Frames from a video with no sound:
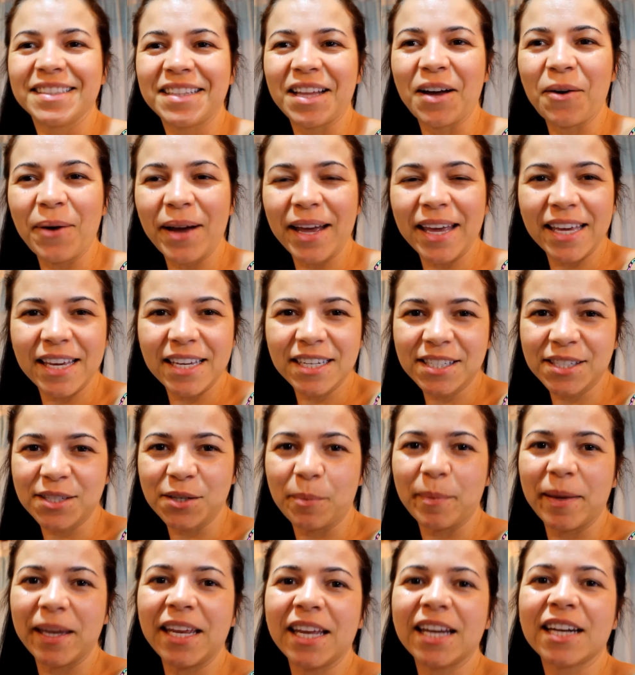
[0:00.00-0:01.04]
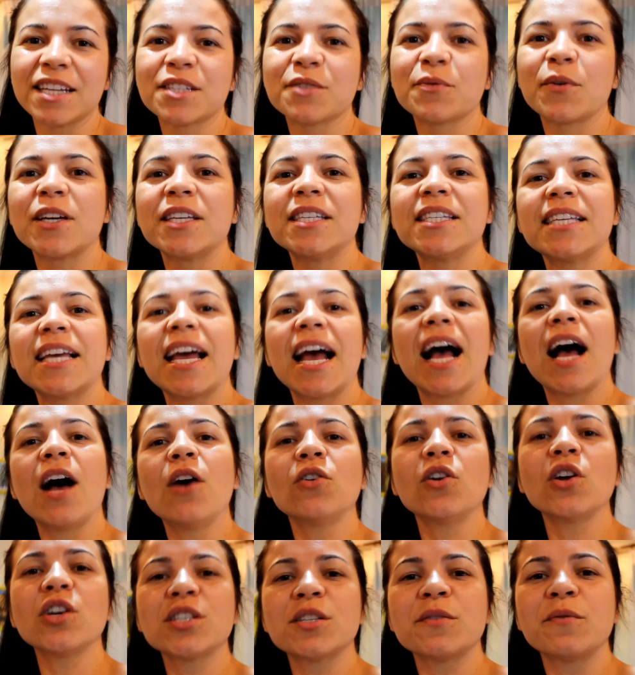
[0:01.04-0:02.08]
Então é isso, meninas. Vou
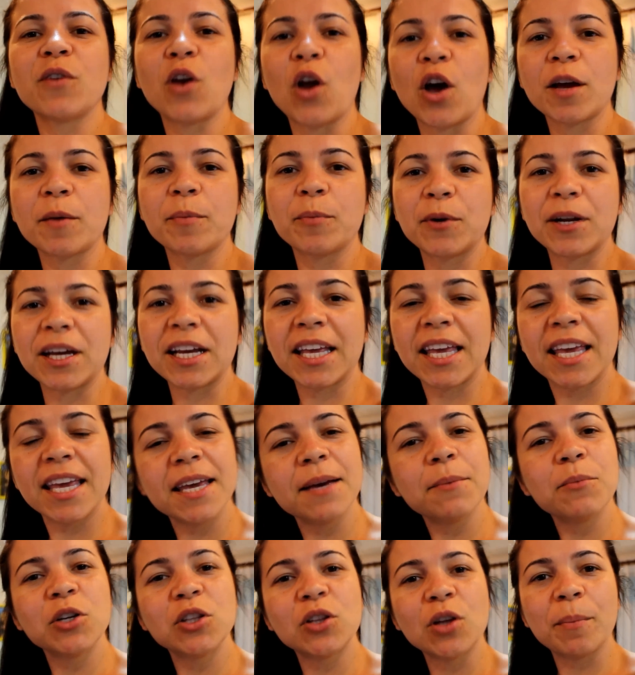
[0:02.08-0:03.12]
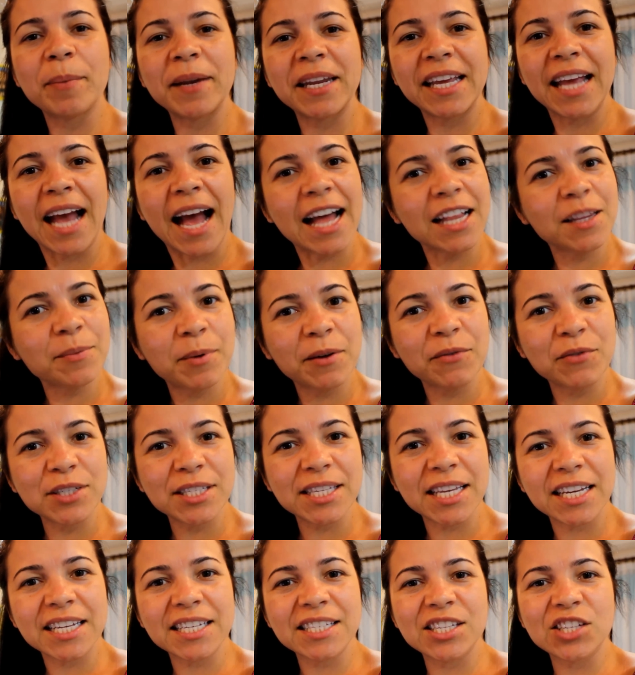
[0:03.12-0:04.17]
encerrar o nosso vlog por aqui. Muito obrigada para
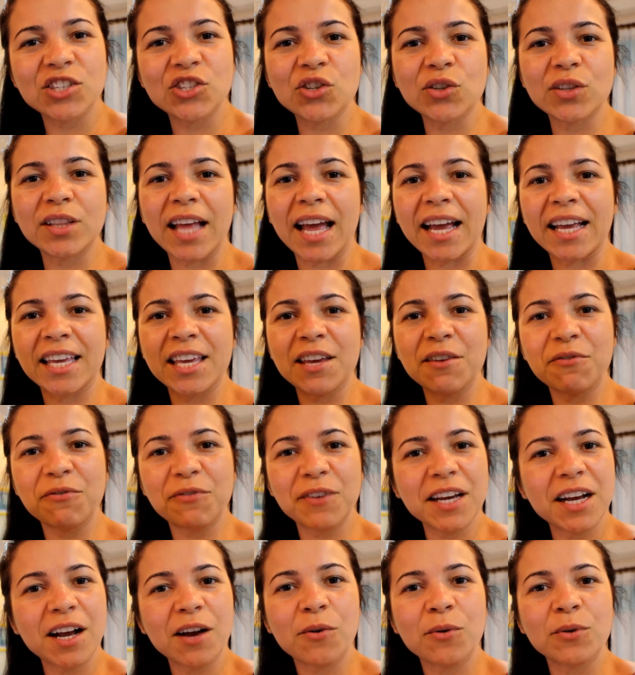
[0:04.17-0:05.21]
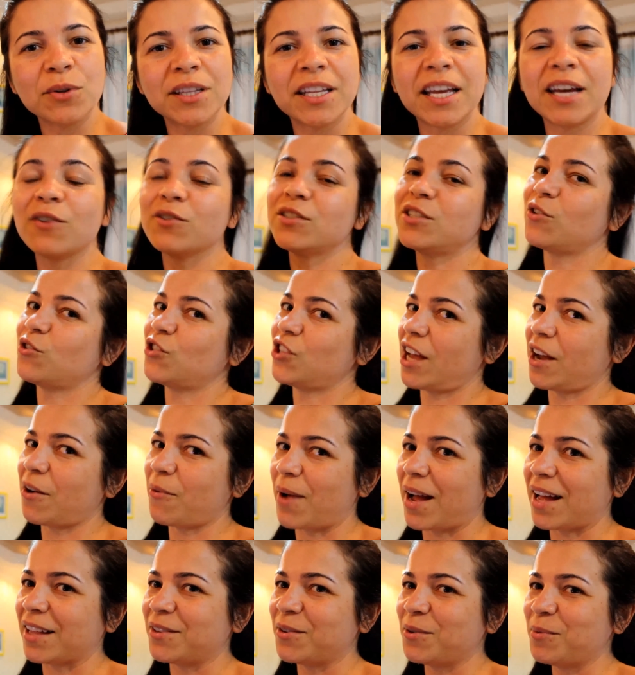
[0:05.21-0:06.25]
você que assistiu até aqui. Fica com Deus e eu te
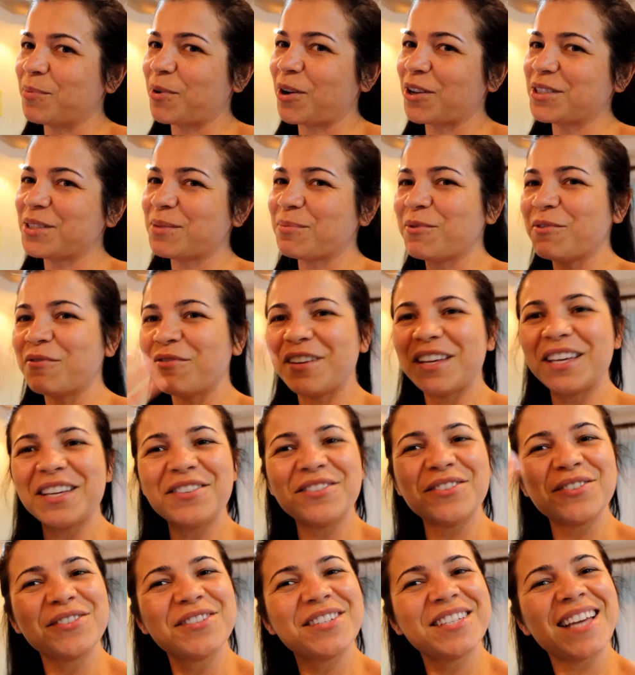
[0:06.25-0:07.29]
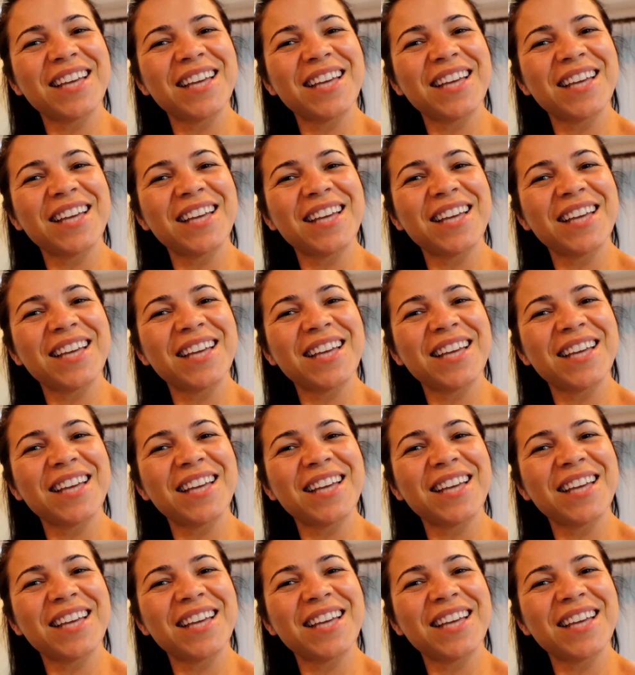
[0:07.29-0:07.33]
aguardo no próximo vídeo.